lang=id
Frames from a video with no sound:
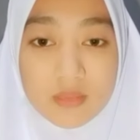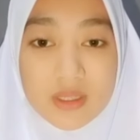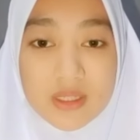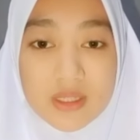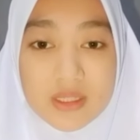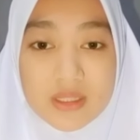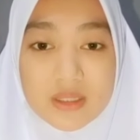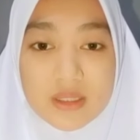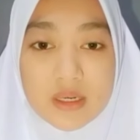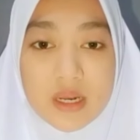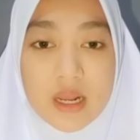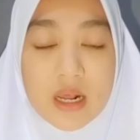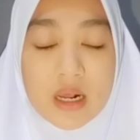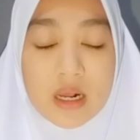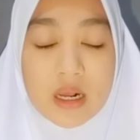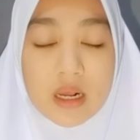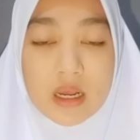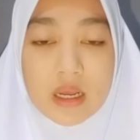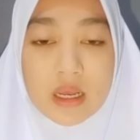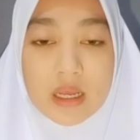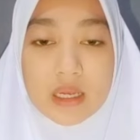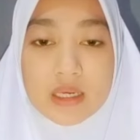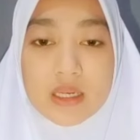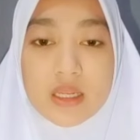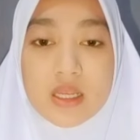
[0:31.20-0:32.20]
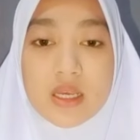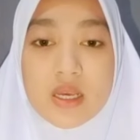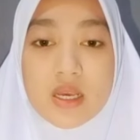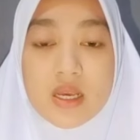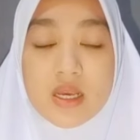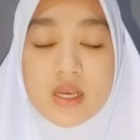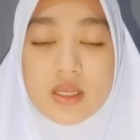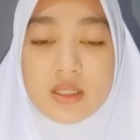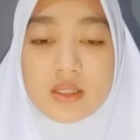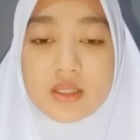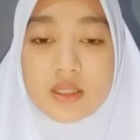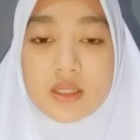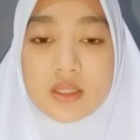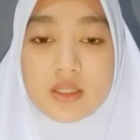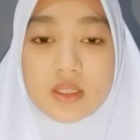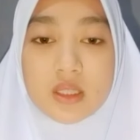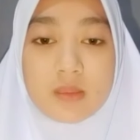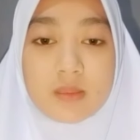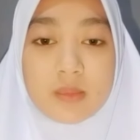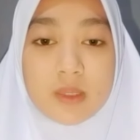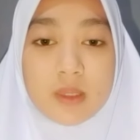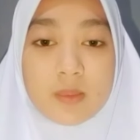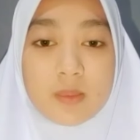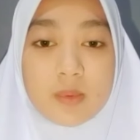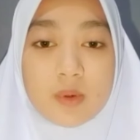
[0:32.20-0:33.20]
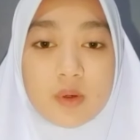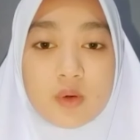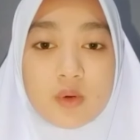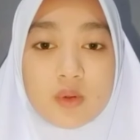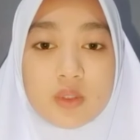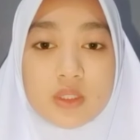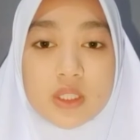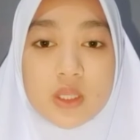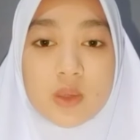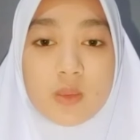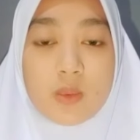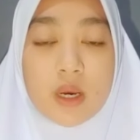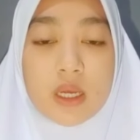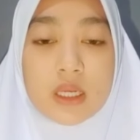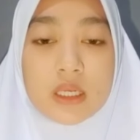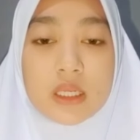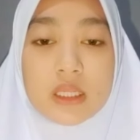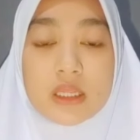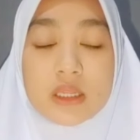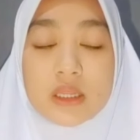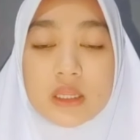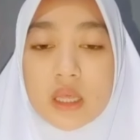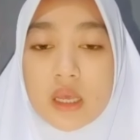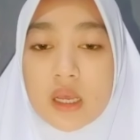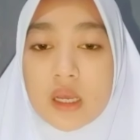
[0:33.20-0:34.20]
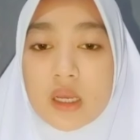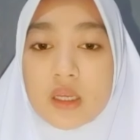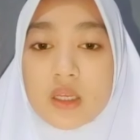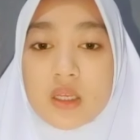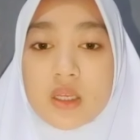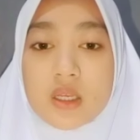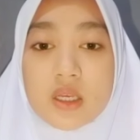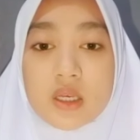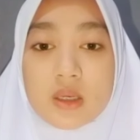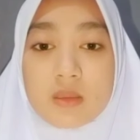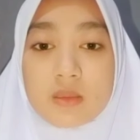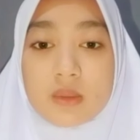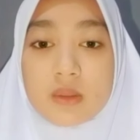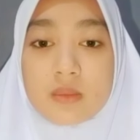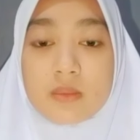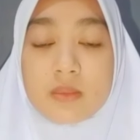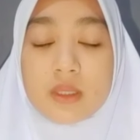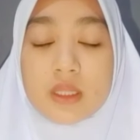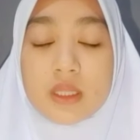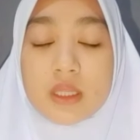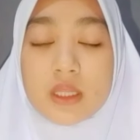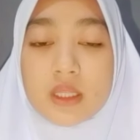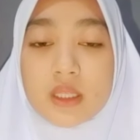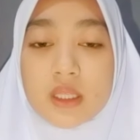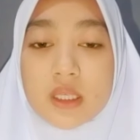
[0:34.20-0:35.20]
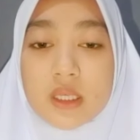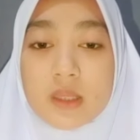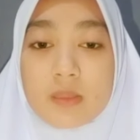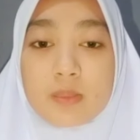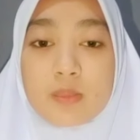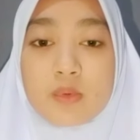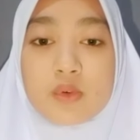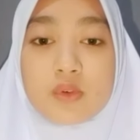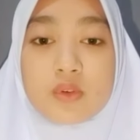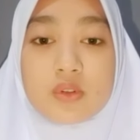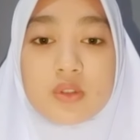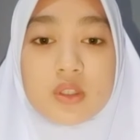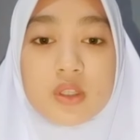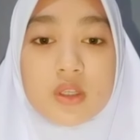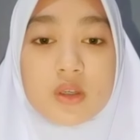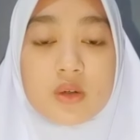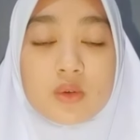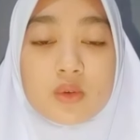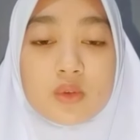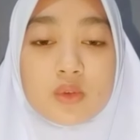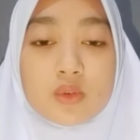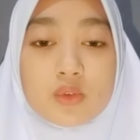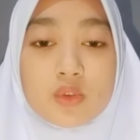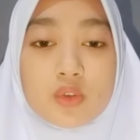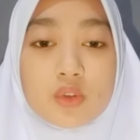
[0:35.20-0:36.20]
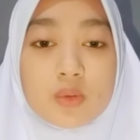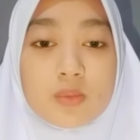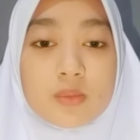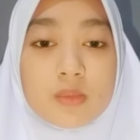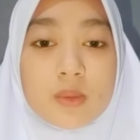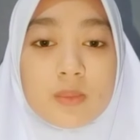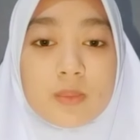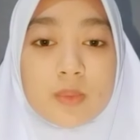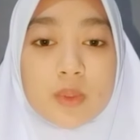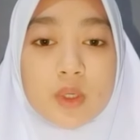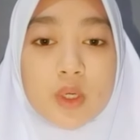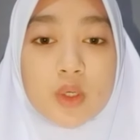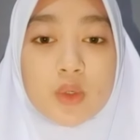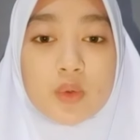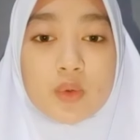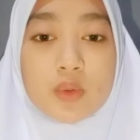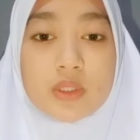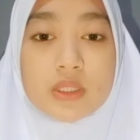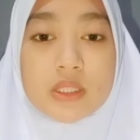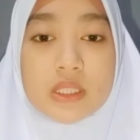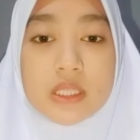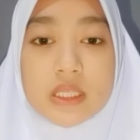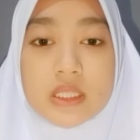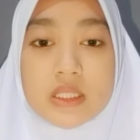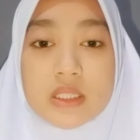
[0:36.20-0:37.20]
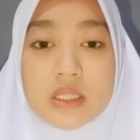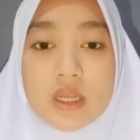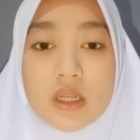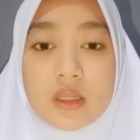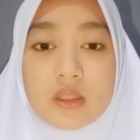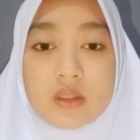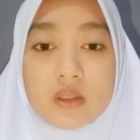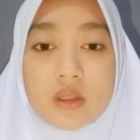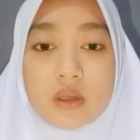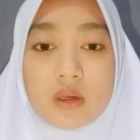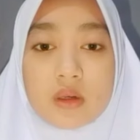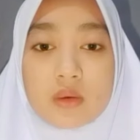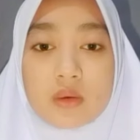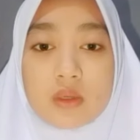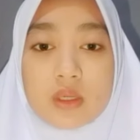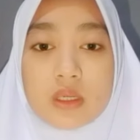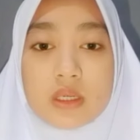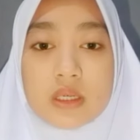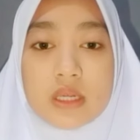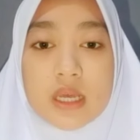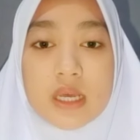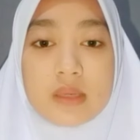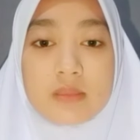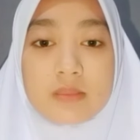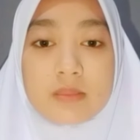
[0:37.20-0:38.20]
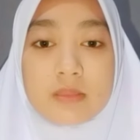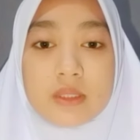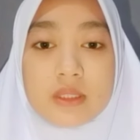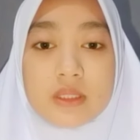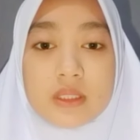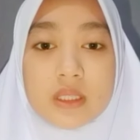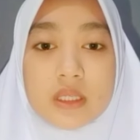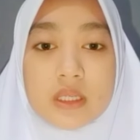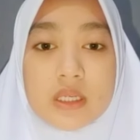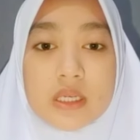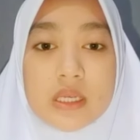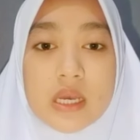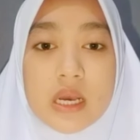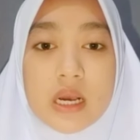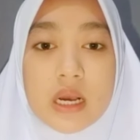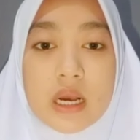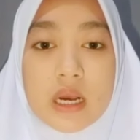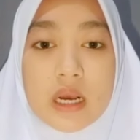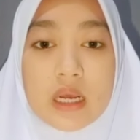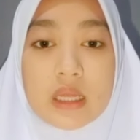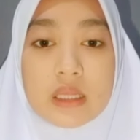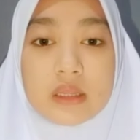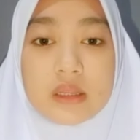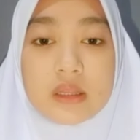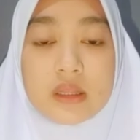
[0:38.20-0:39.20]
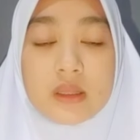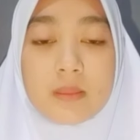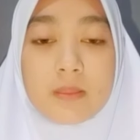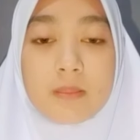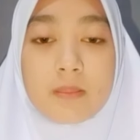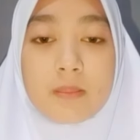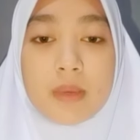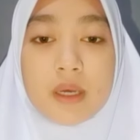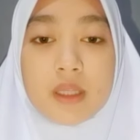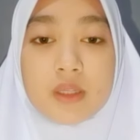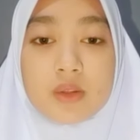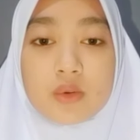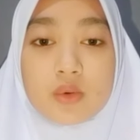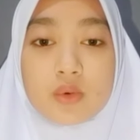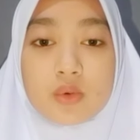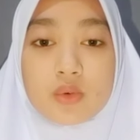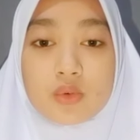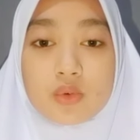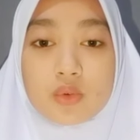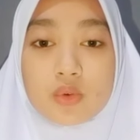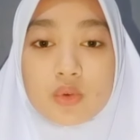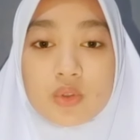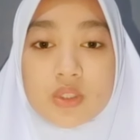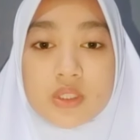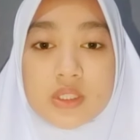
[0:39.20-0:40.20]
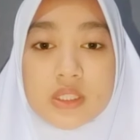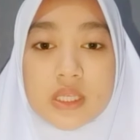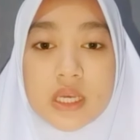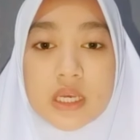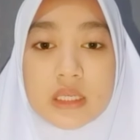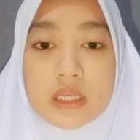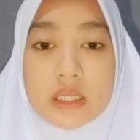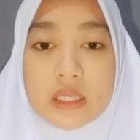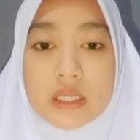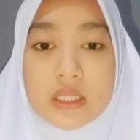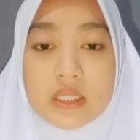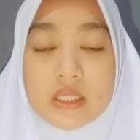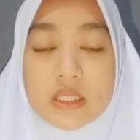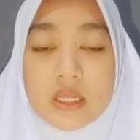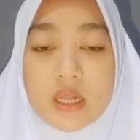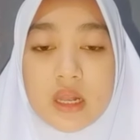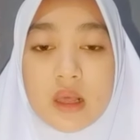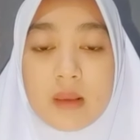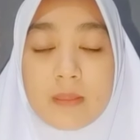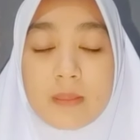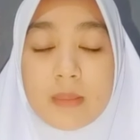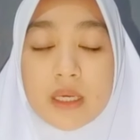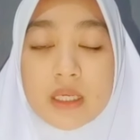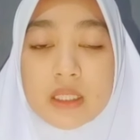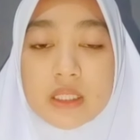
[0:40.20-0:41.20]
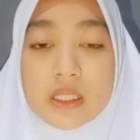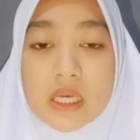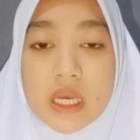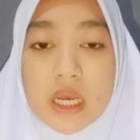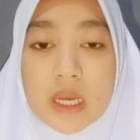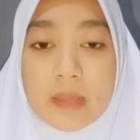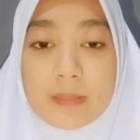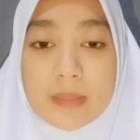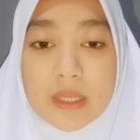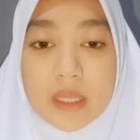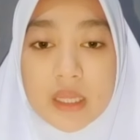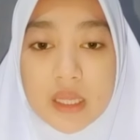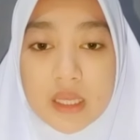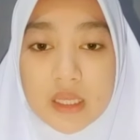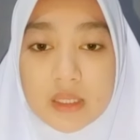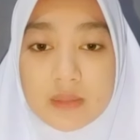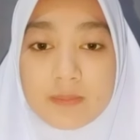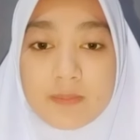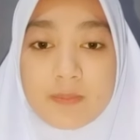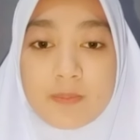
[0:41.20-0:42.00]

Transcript: sedangkan sistem reproduksi wanita memiliki fungsi untuk memproduksi sel telur dan menyediakan tempat untuk janin selama kehamilan.